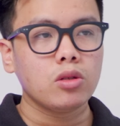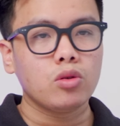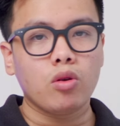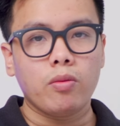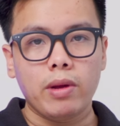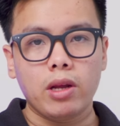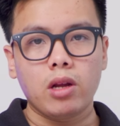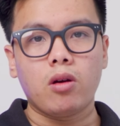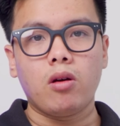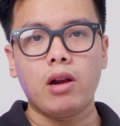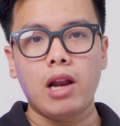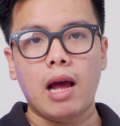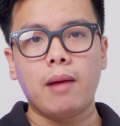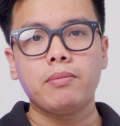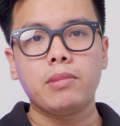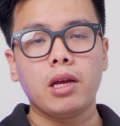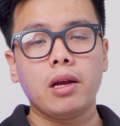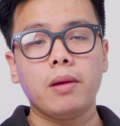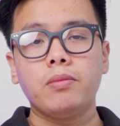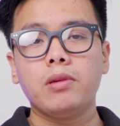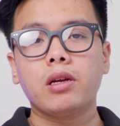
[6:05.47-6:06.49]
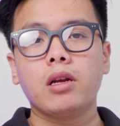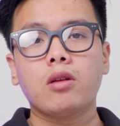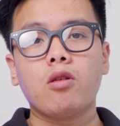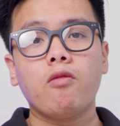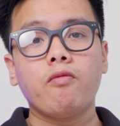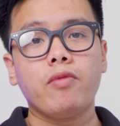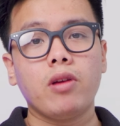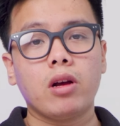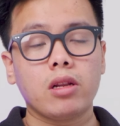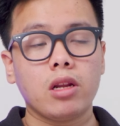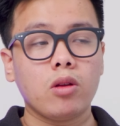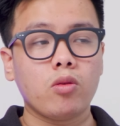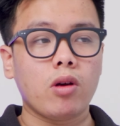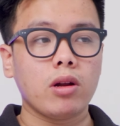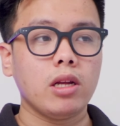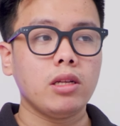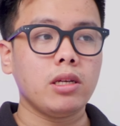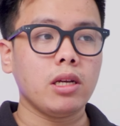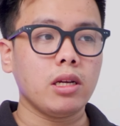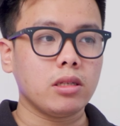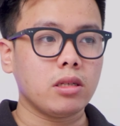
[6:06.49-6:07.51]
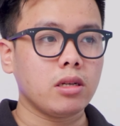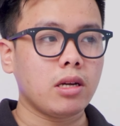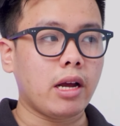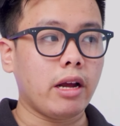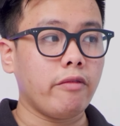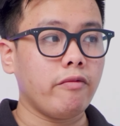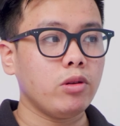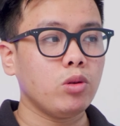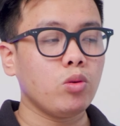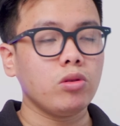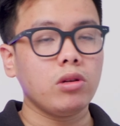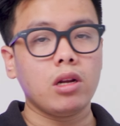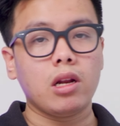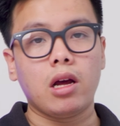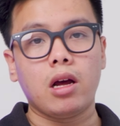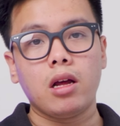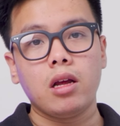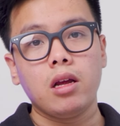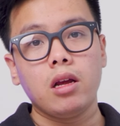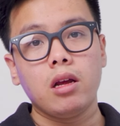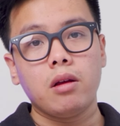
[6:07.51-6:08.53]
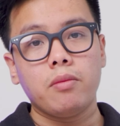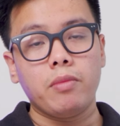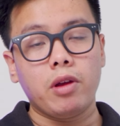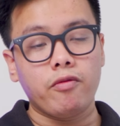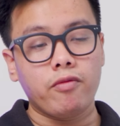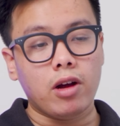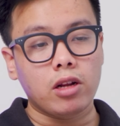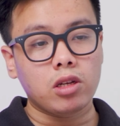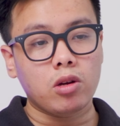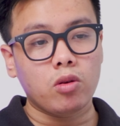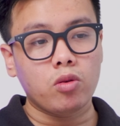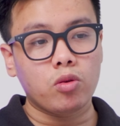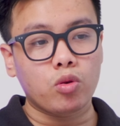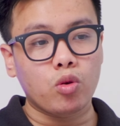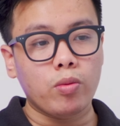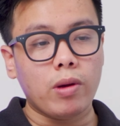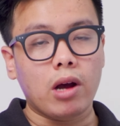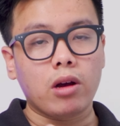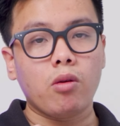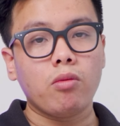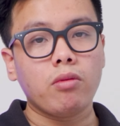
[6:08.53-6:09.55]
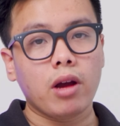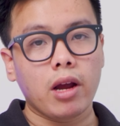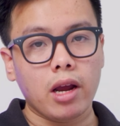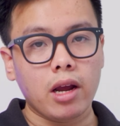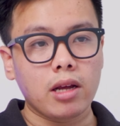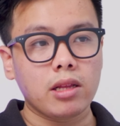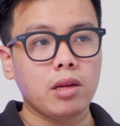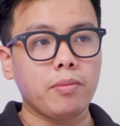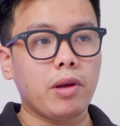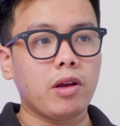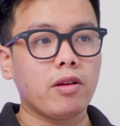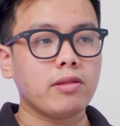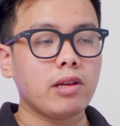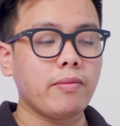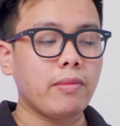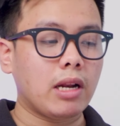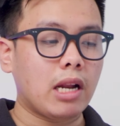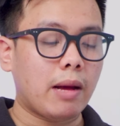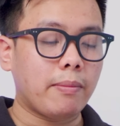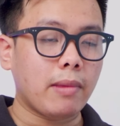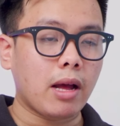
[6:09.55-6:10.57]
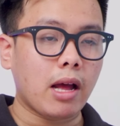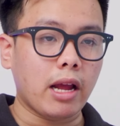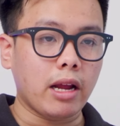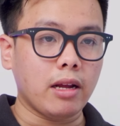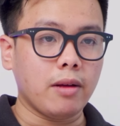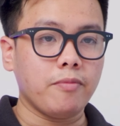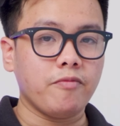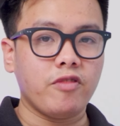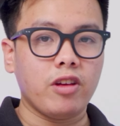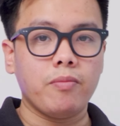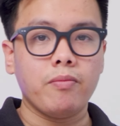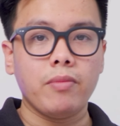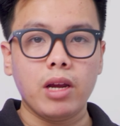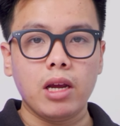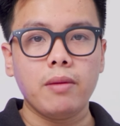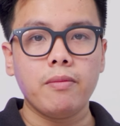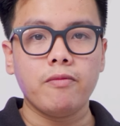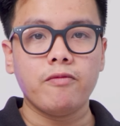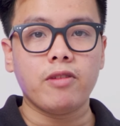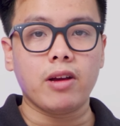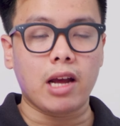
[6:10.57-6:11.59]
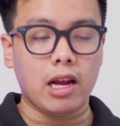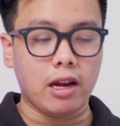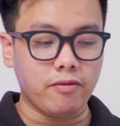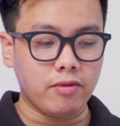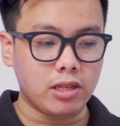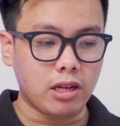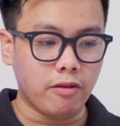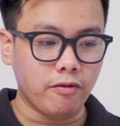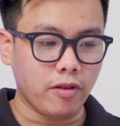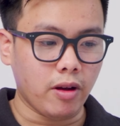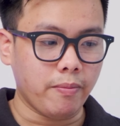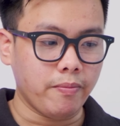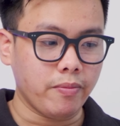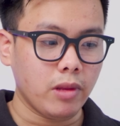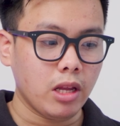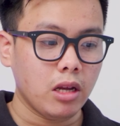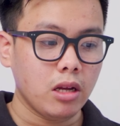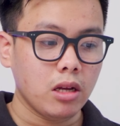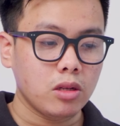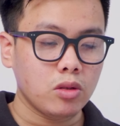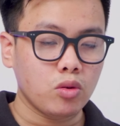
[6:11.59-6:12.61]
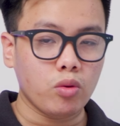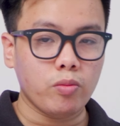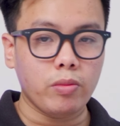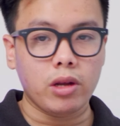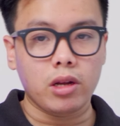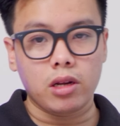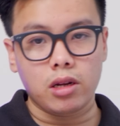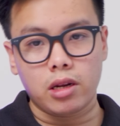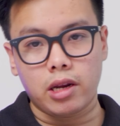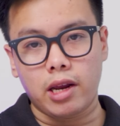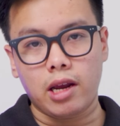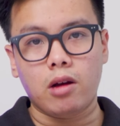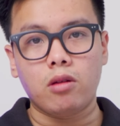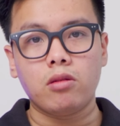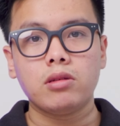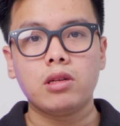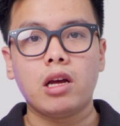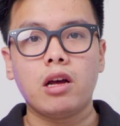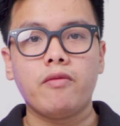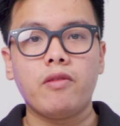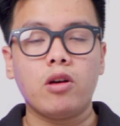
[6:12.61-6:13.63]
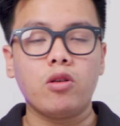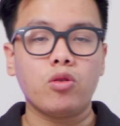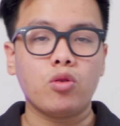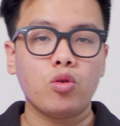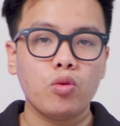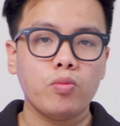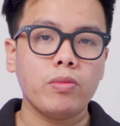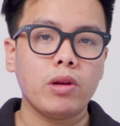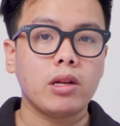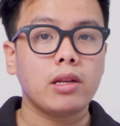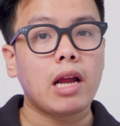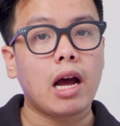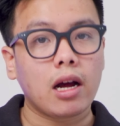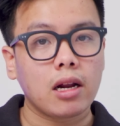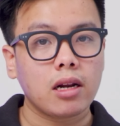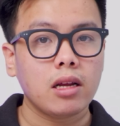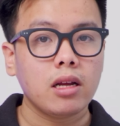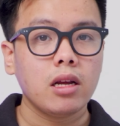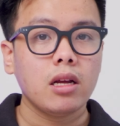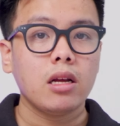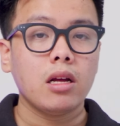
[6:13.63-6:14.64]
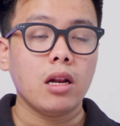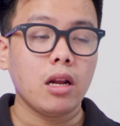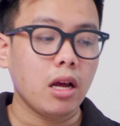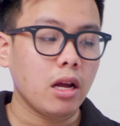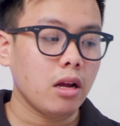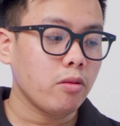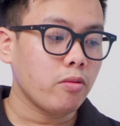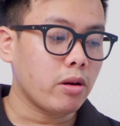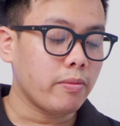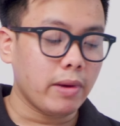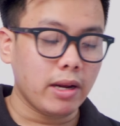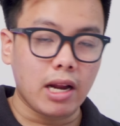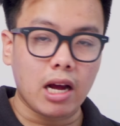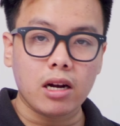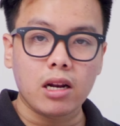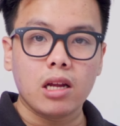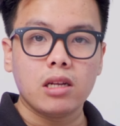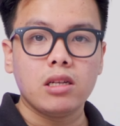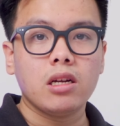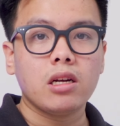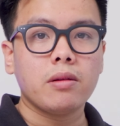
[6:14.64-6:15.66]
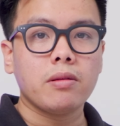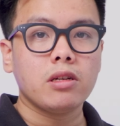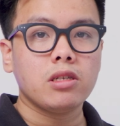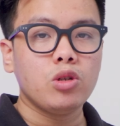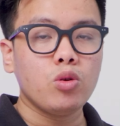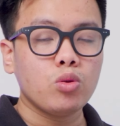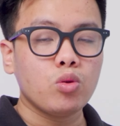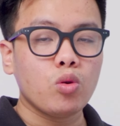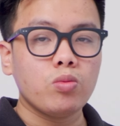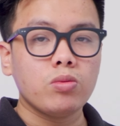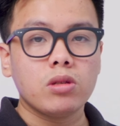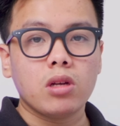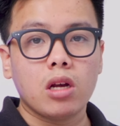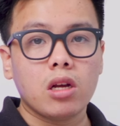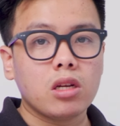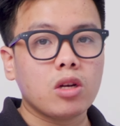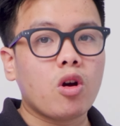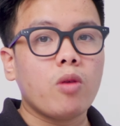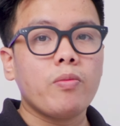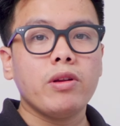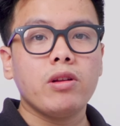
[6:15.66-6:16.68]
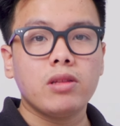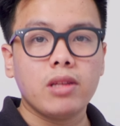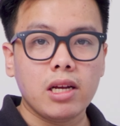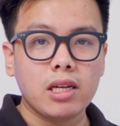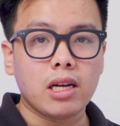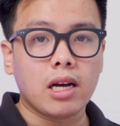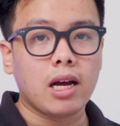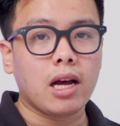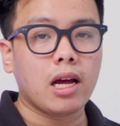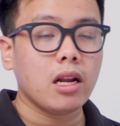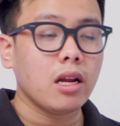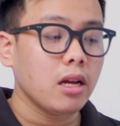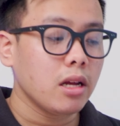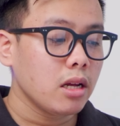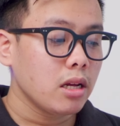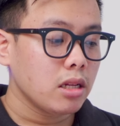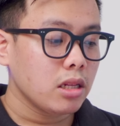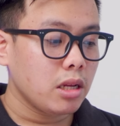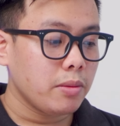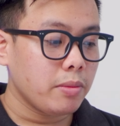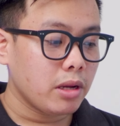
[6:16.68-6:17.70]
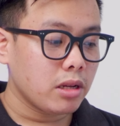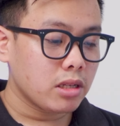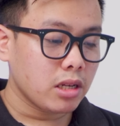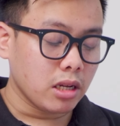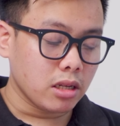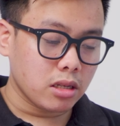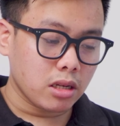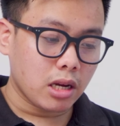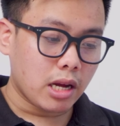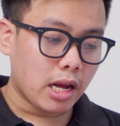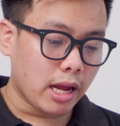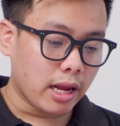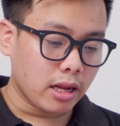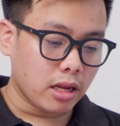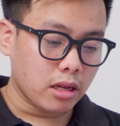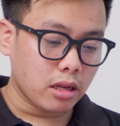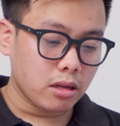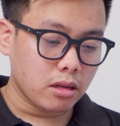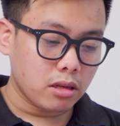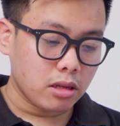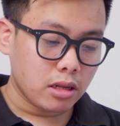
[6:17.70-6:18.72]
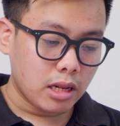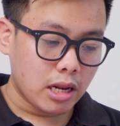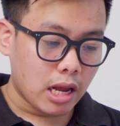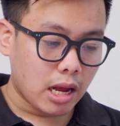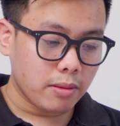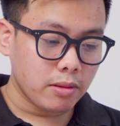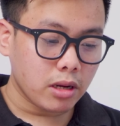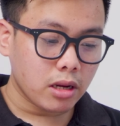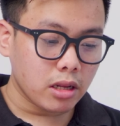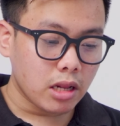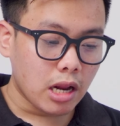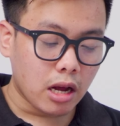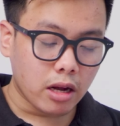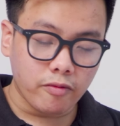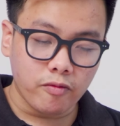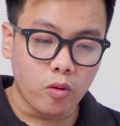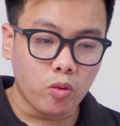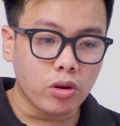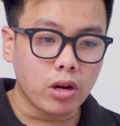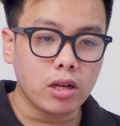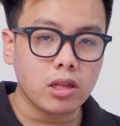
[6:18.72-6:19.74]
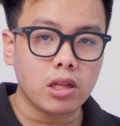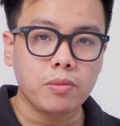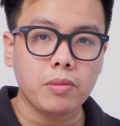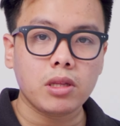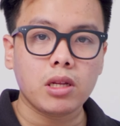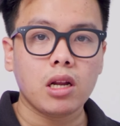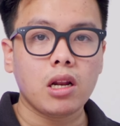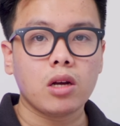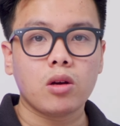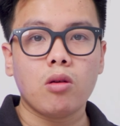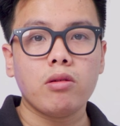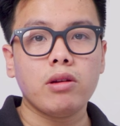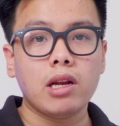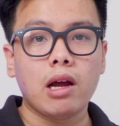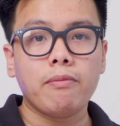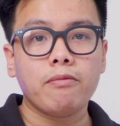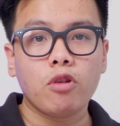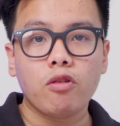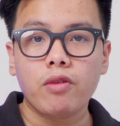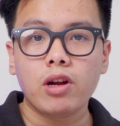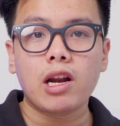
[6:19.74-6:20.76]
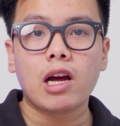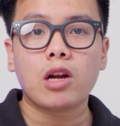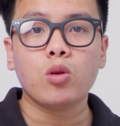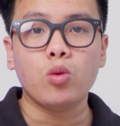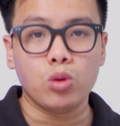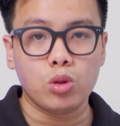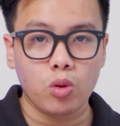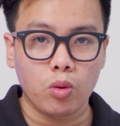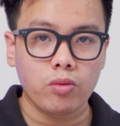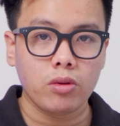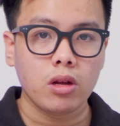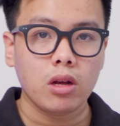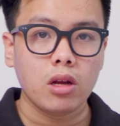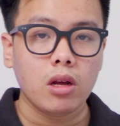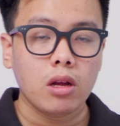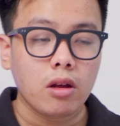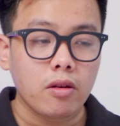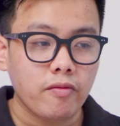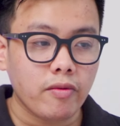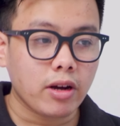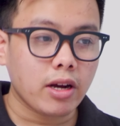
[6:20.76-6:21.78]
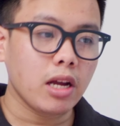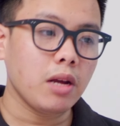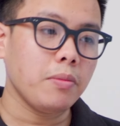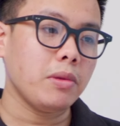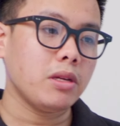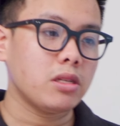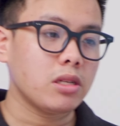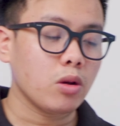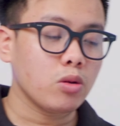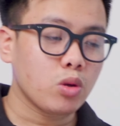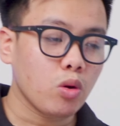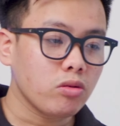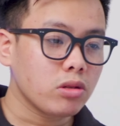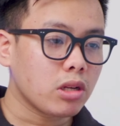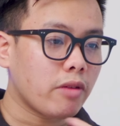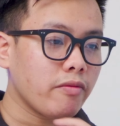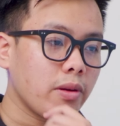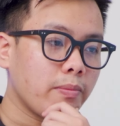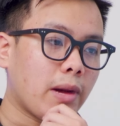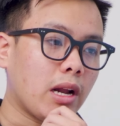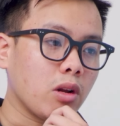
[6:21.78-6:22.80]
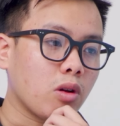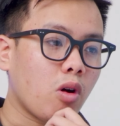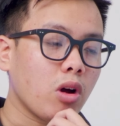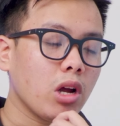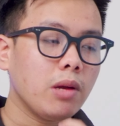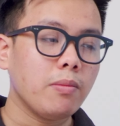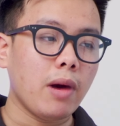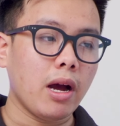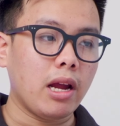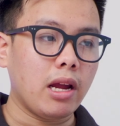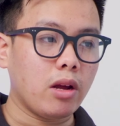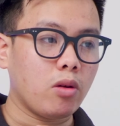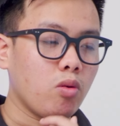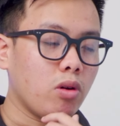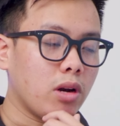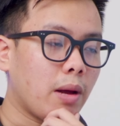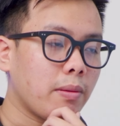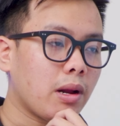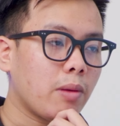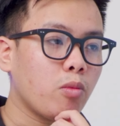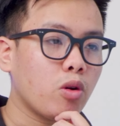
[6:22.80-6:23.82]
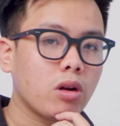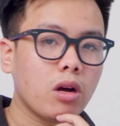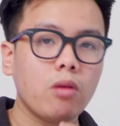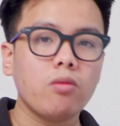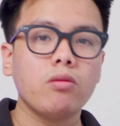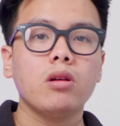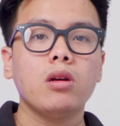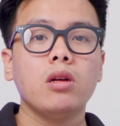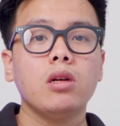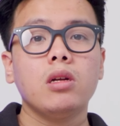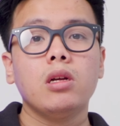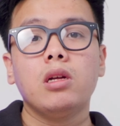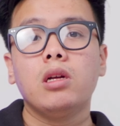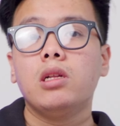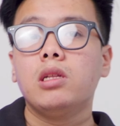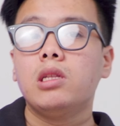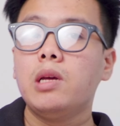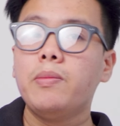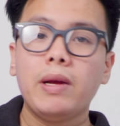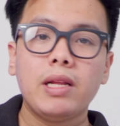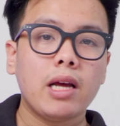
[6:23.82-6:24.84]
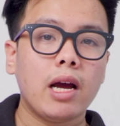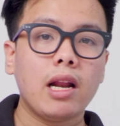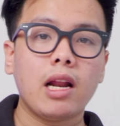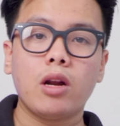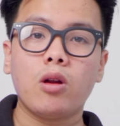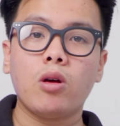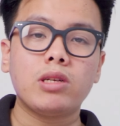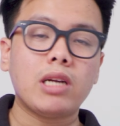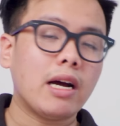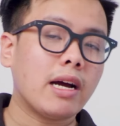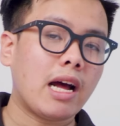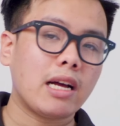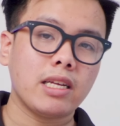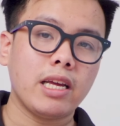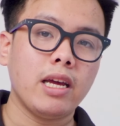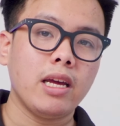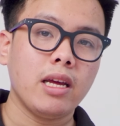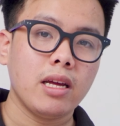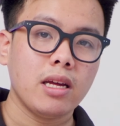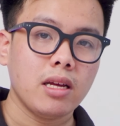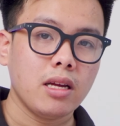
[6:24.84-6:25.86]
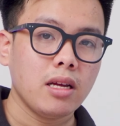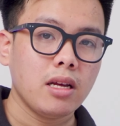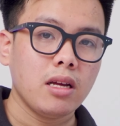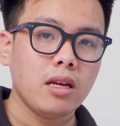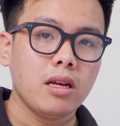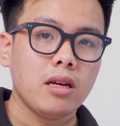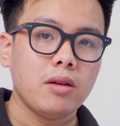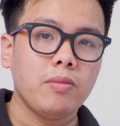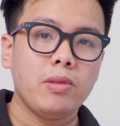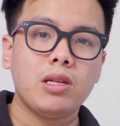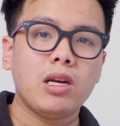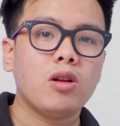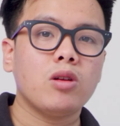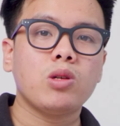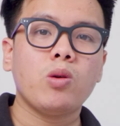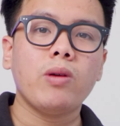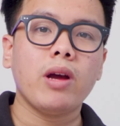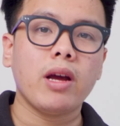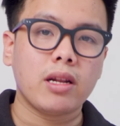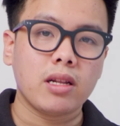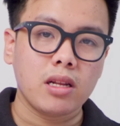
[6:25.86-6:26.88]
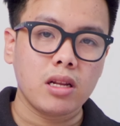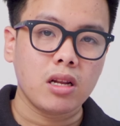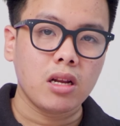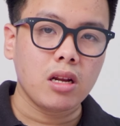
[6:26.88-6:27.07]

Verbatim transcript: rồi mình có làm thêm những cái công việc liên quan đến chỉnh sửa ảnh ví dụ như là mình vào trong group Hà Công nghệ thì mình sẽ phải làm ảnh về meme về ảnh về sản phẩm rồi mình kéo ra vào group mình đăng đấy hoặc mình đăng lên những cái youtube ờ, community chẳng hạn thì mình chỉnh sửa ảnh làm những cái đặc vụ đấy thì mình thấy là coi 5 nó vẫn đang đủ dùng và khi mình sử dụng xong phiên bản coi 7 của 5510 thì mình thấy là nó chẳng khác gì mình thấy nó giống hệt